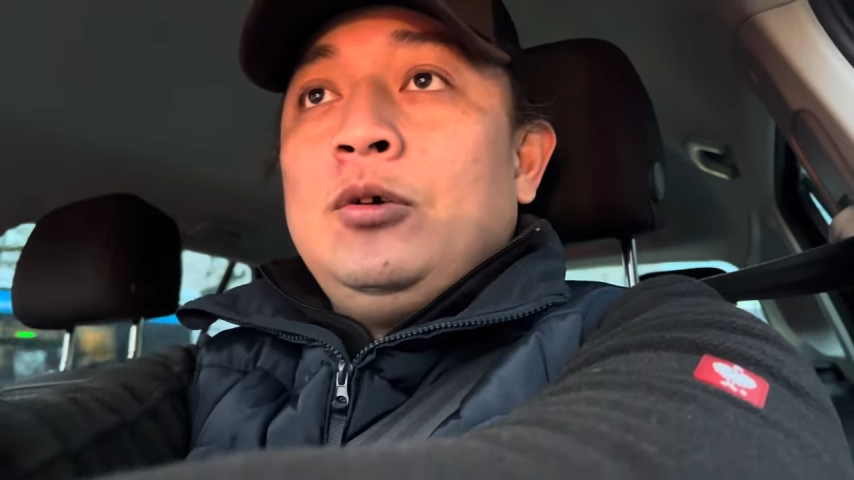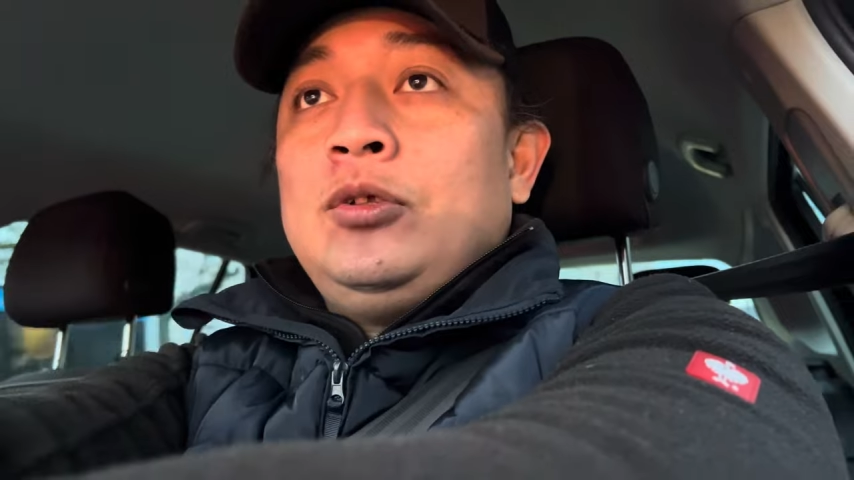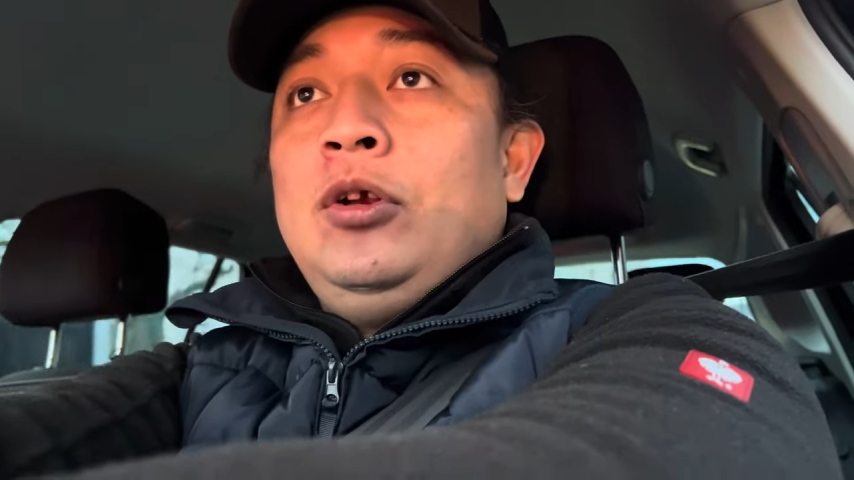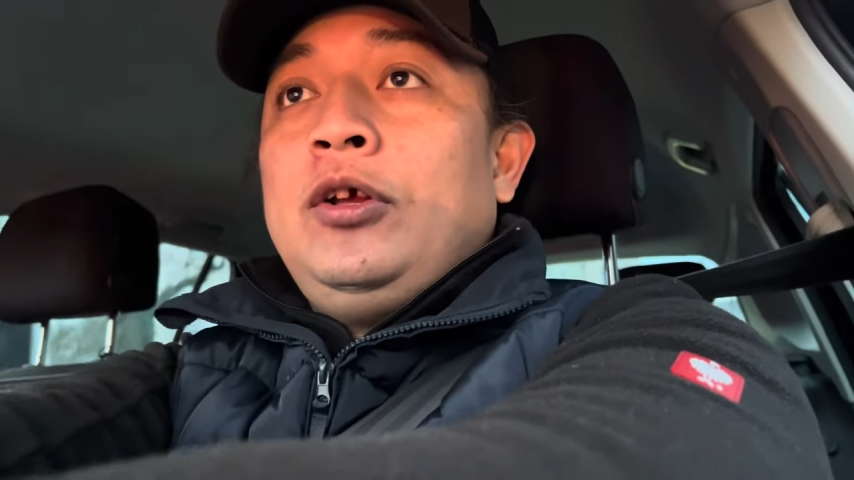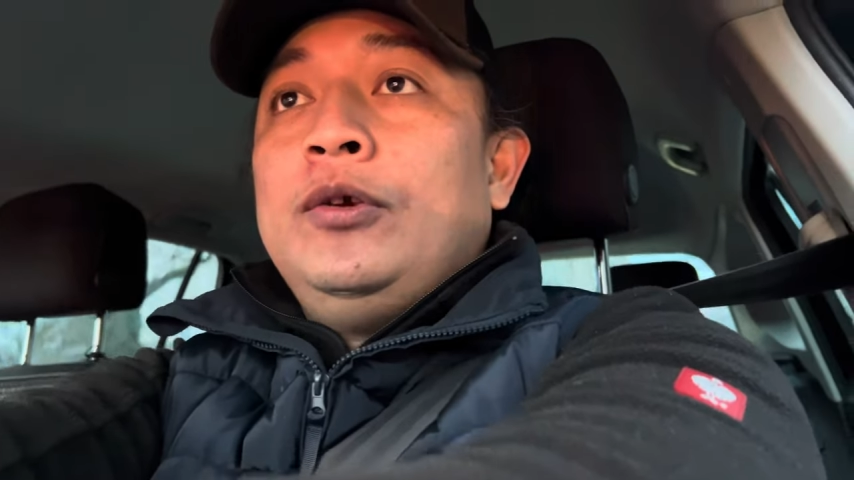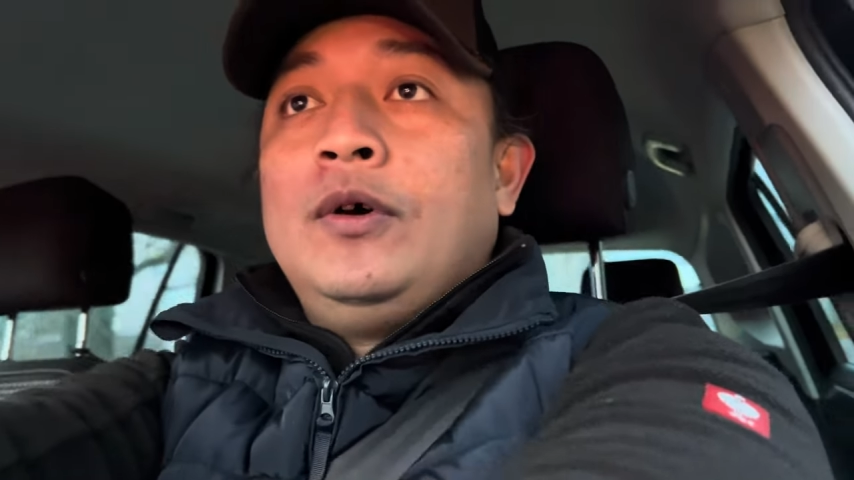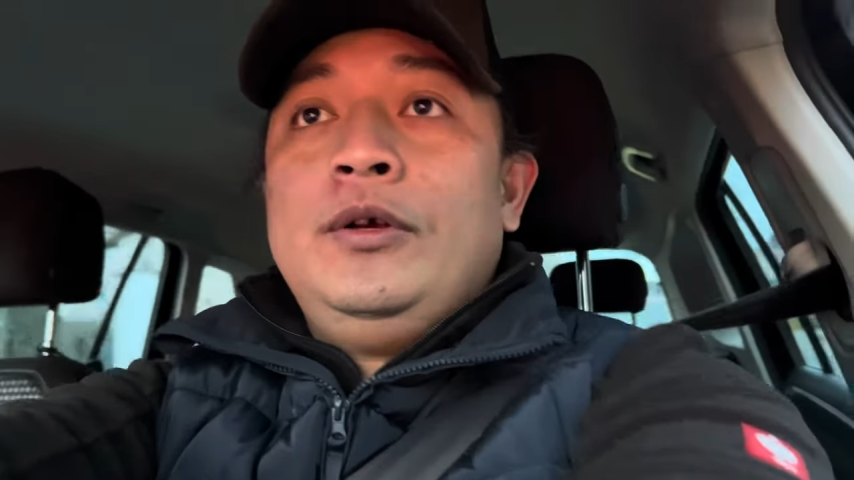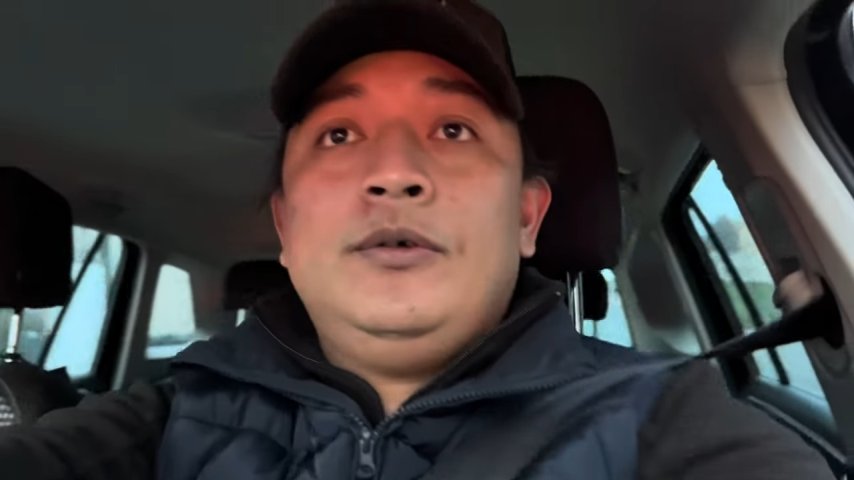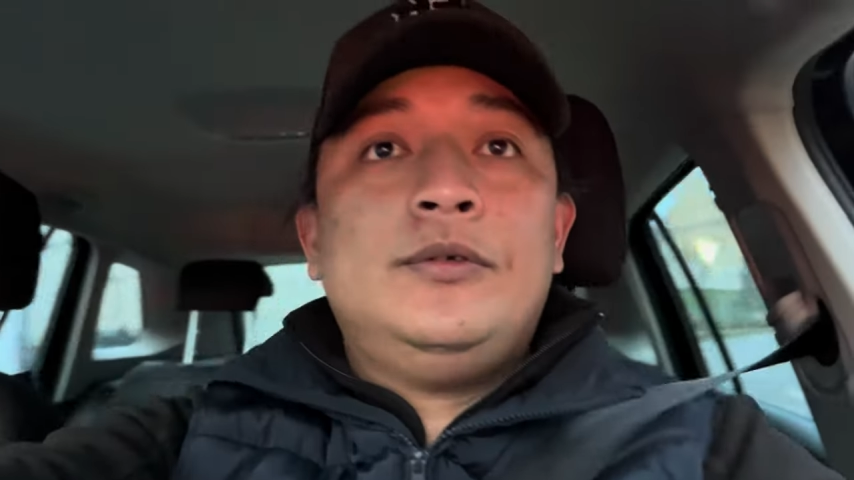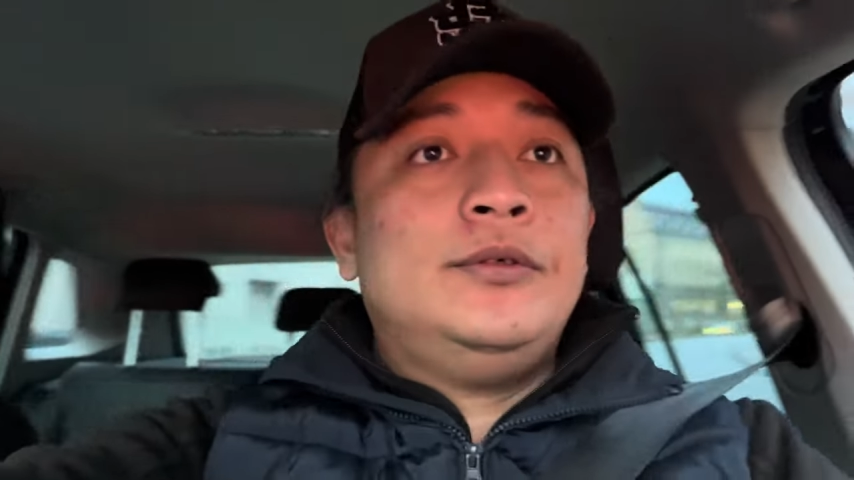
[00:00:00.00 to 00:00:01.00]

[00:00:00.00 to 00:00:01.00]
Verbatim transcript: ko tuloy nung ano